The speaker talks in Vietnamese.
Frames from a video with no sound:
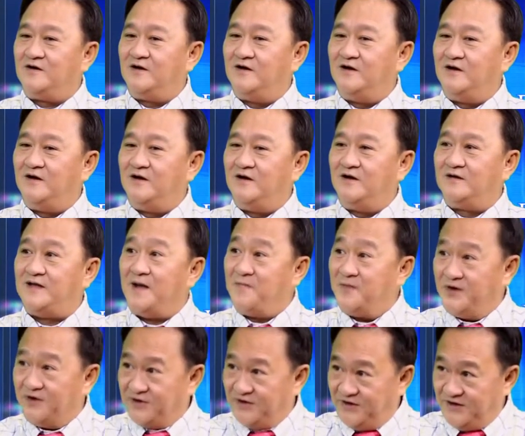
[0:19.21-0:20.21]
à, 8
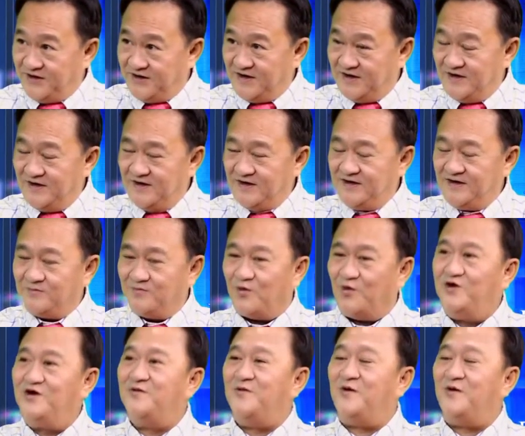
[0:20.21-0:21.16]
người. Dạ. Mỗi người